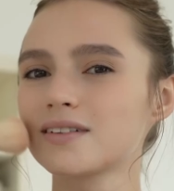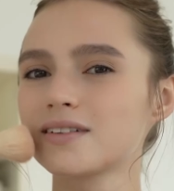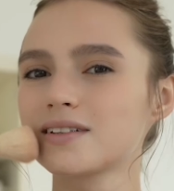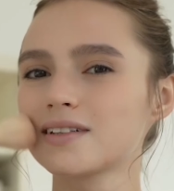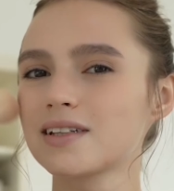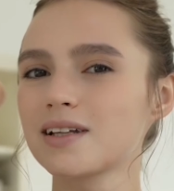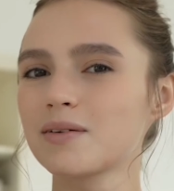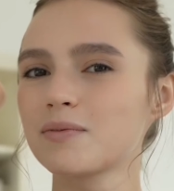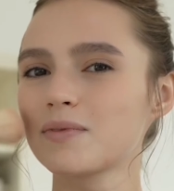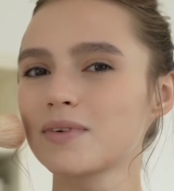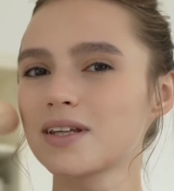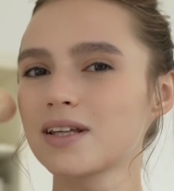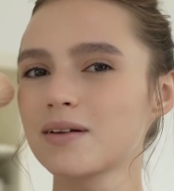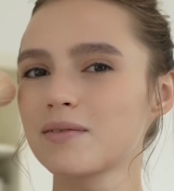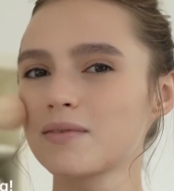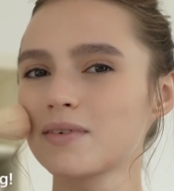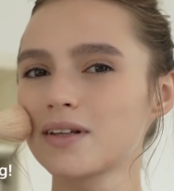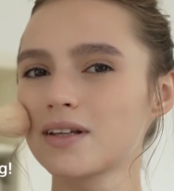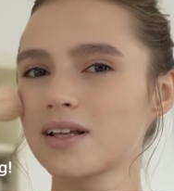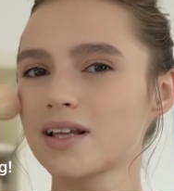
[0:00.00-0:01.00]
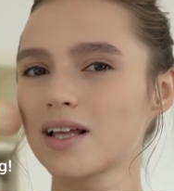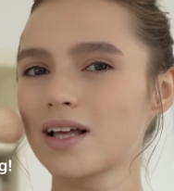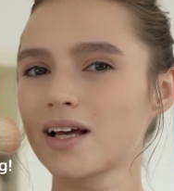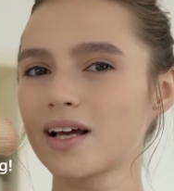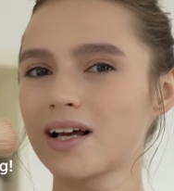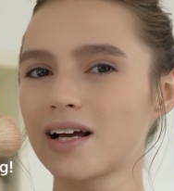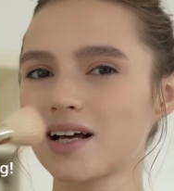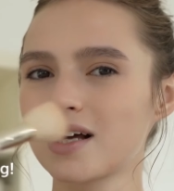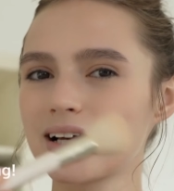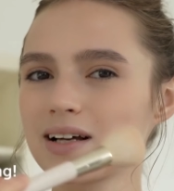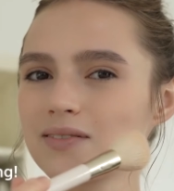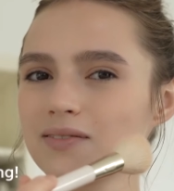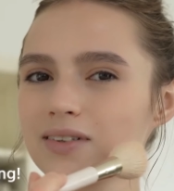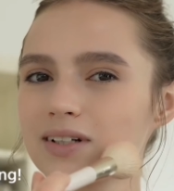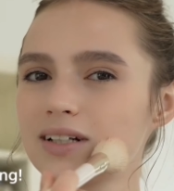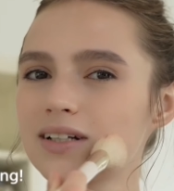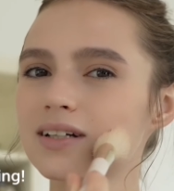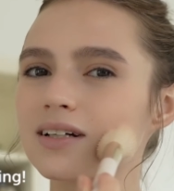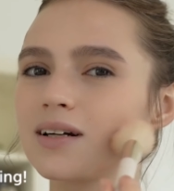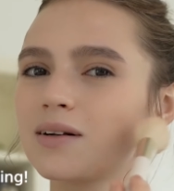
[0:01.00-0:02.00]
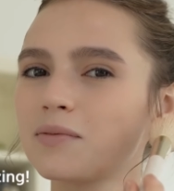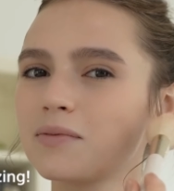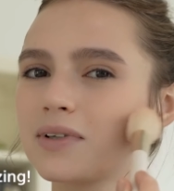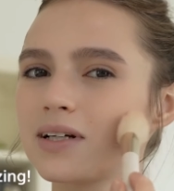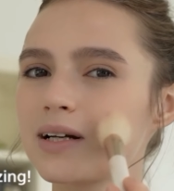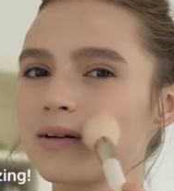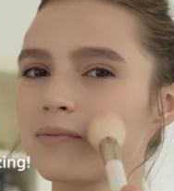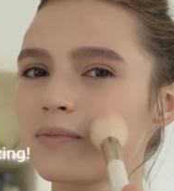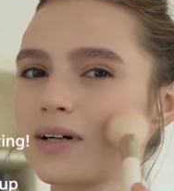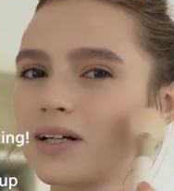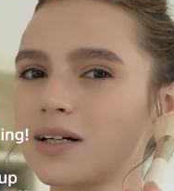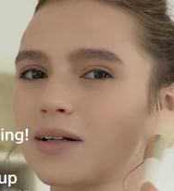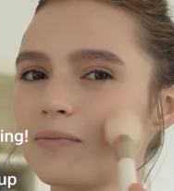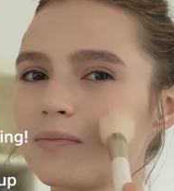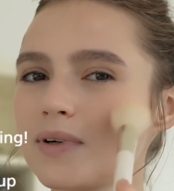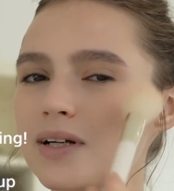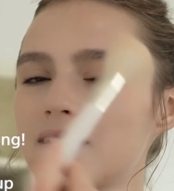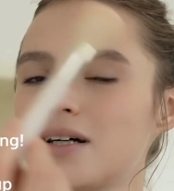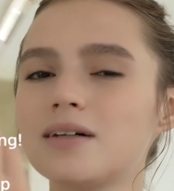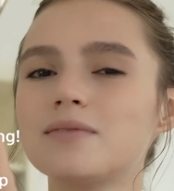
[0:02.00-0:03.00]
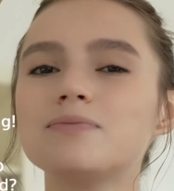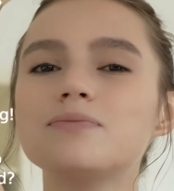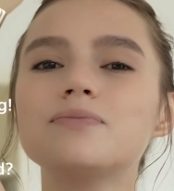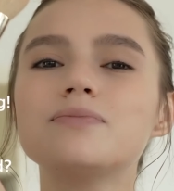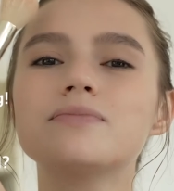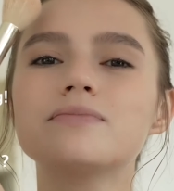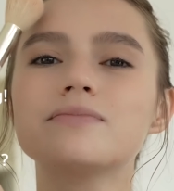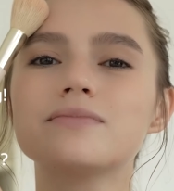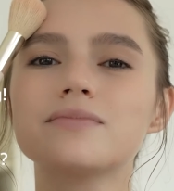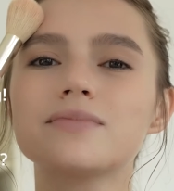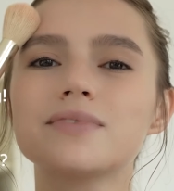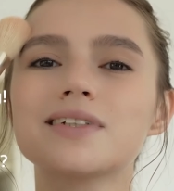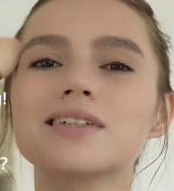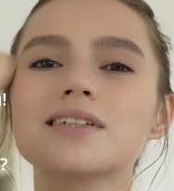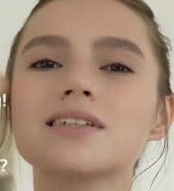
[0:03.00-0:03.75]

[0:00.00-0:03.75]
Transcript: 还有就是直播美颜了，这个对于姑娘而言啊毫无抵抗力。